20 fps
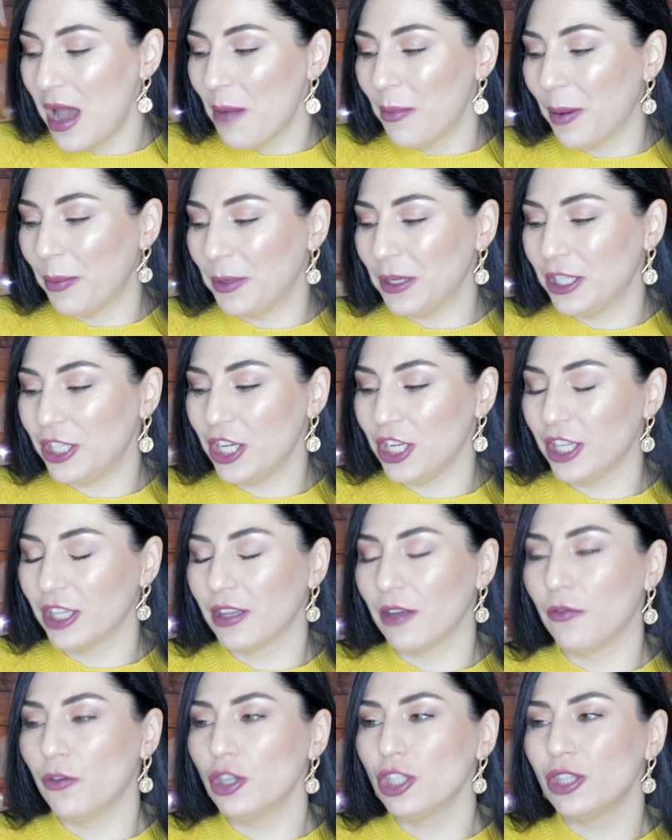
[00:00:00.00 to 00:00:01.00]
по причине
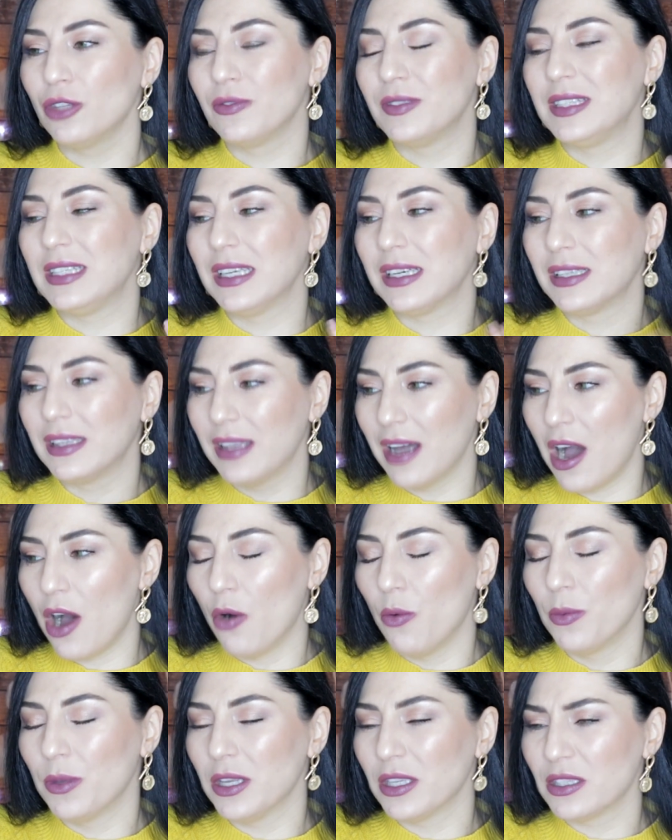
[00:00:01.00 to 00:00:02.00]
того, что всегда
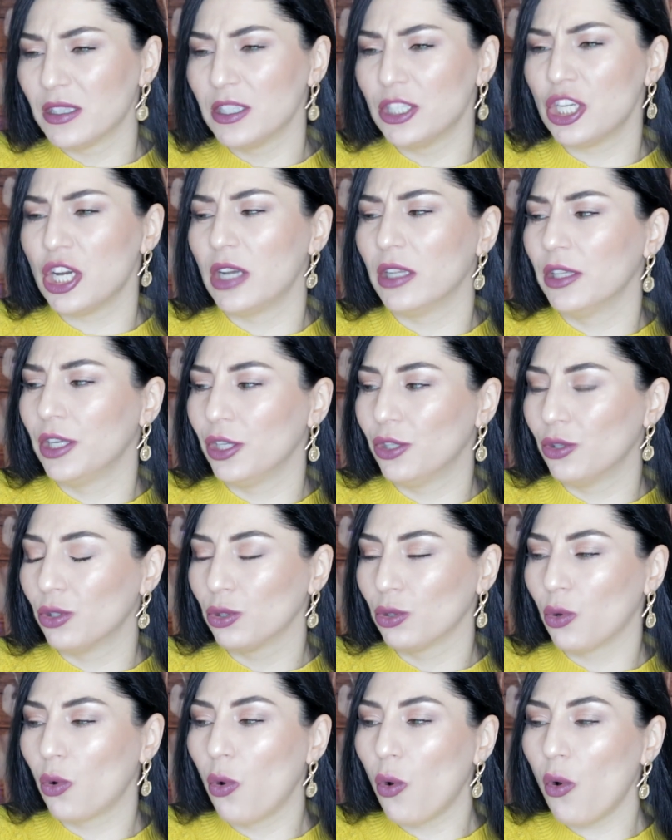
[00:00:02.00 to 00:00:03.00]
у меня сначала
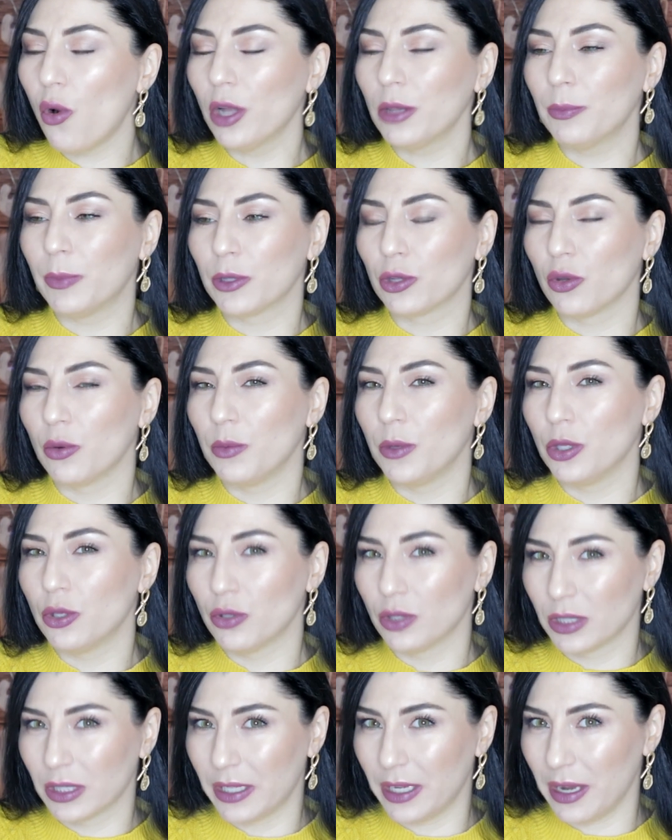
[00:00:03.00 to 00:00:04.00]
идет уход, потом
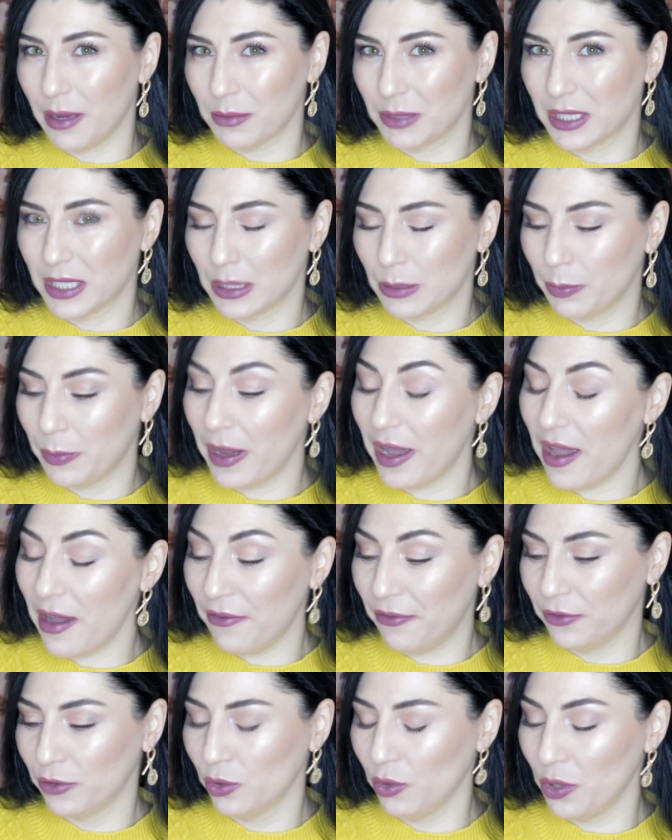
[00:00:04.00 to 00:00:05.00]
идет крем с
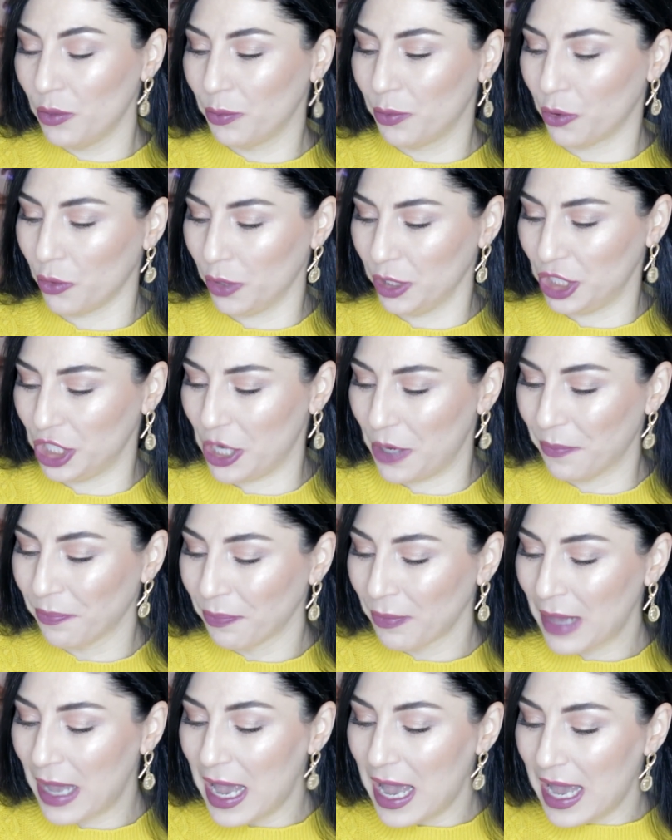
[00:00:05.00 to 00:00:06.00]
SPF, ну и прочее.
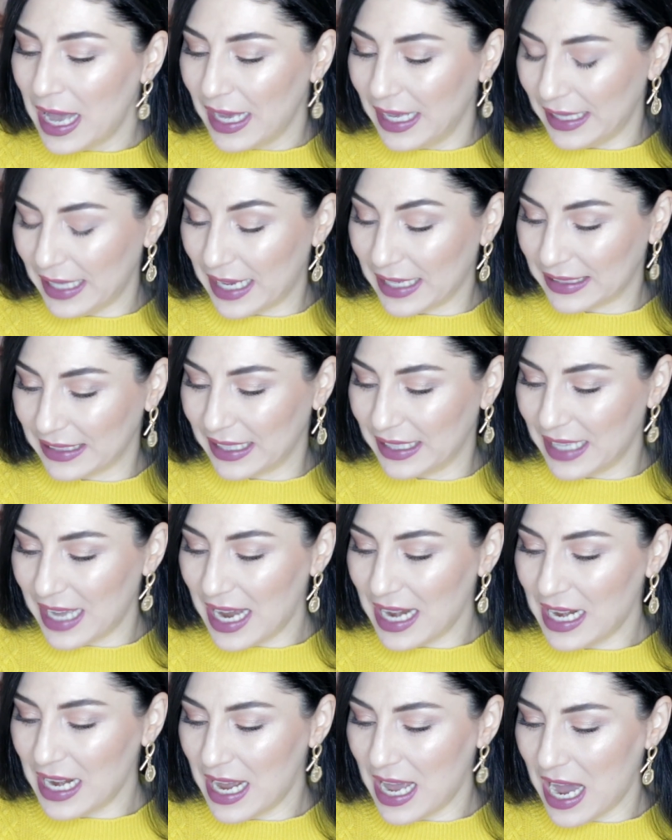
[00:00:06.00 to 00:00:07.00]
Итак,
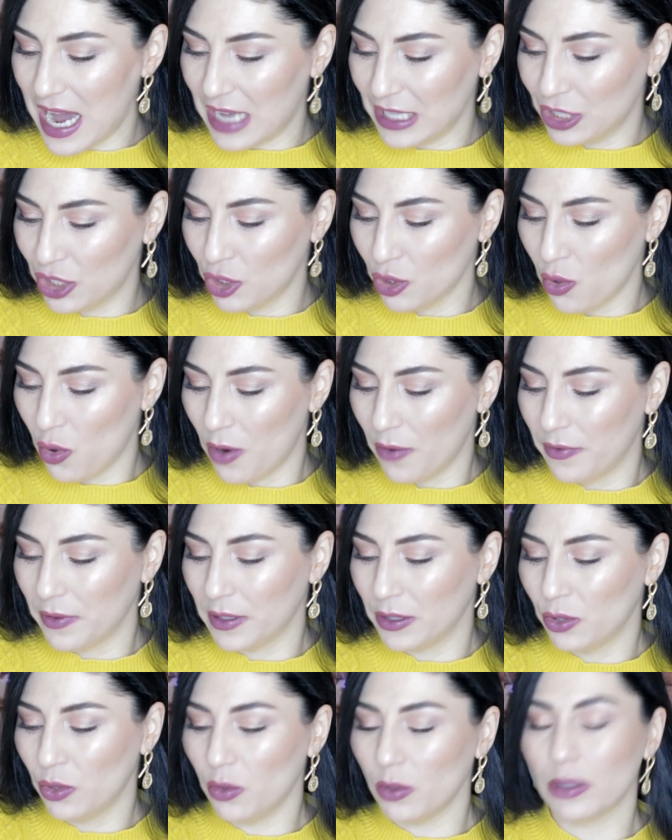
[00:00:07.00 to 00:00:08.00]
тональные основы,
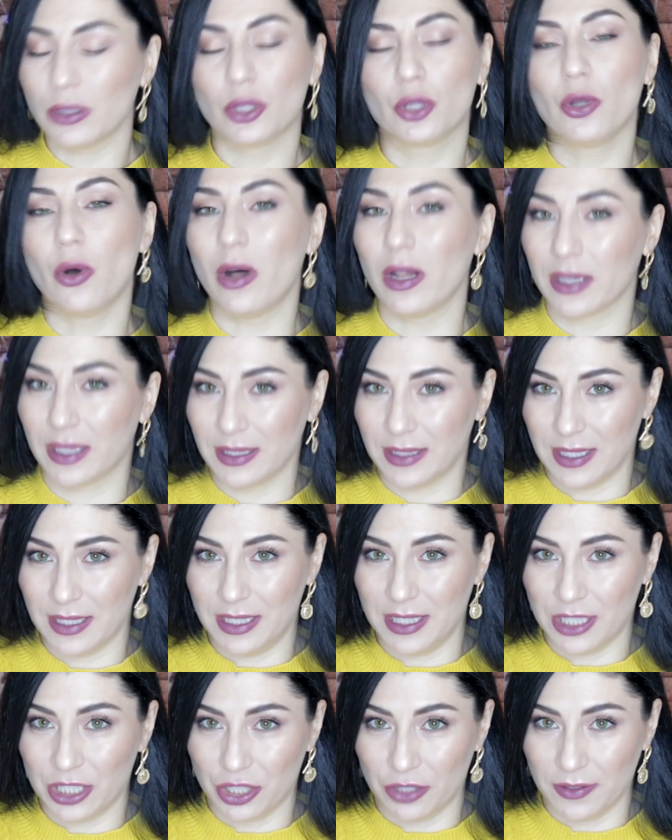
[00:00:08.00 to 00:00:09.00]
ну, долго
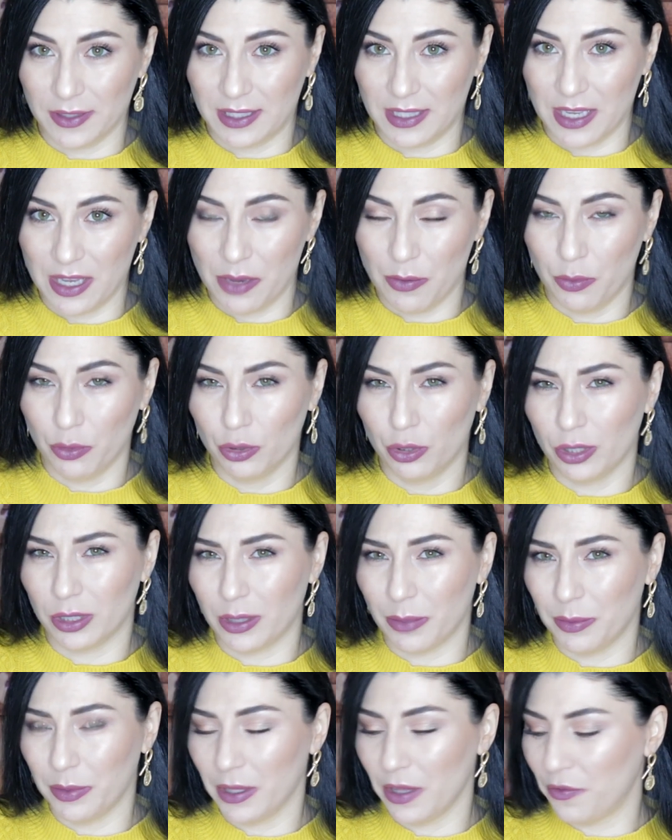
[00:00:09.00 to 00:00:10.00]
задерживаться не буду,
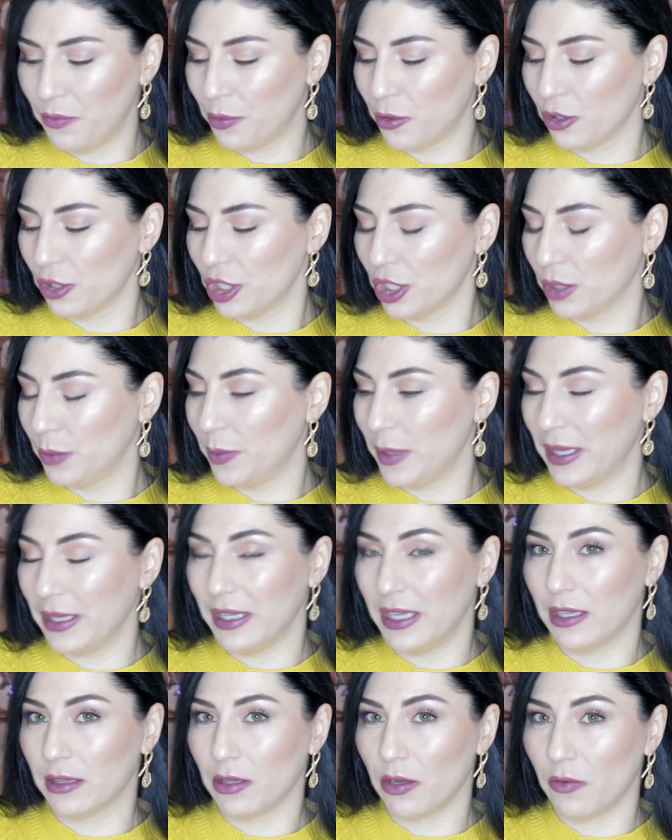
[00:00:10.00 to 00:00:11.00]
это было в Project
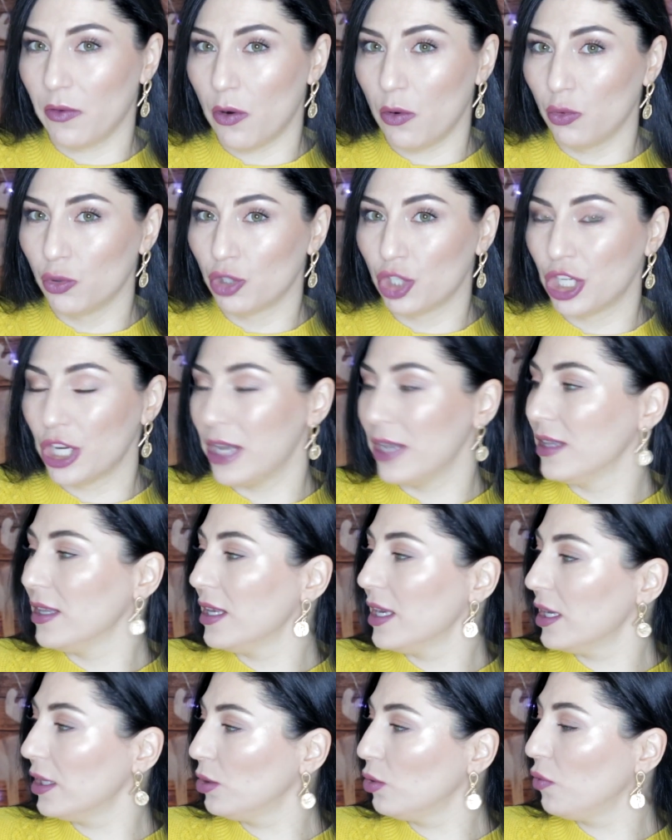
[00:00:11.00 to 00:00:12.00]
Pen, и этого уже
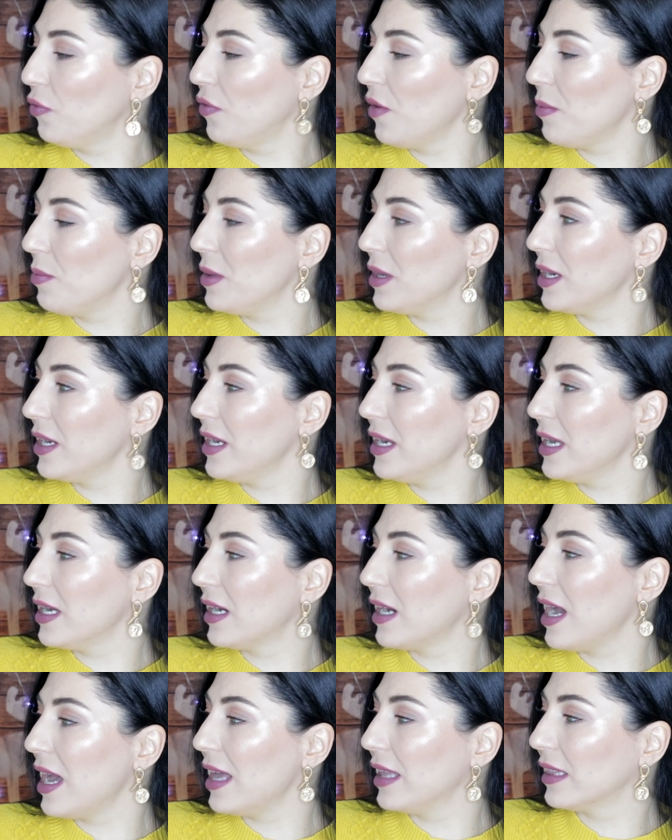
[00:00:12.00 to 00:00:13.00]
нет у
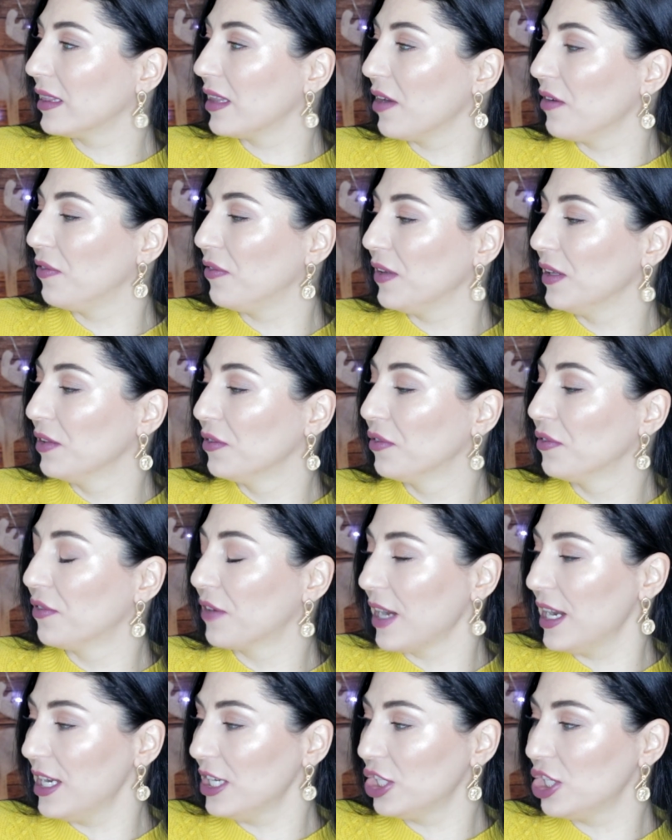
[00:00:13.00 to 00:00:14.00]
Faberlic, это Feel
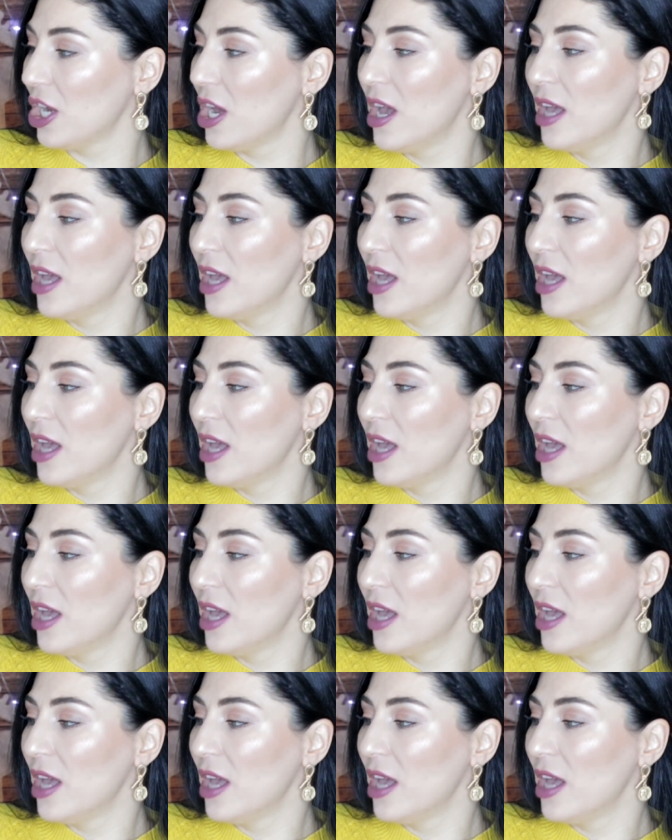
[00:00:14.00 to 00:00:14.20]
Fresh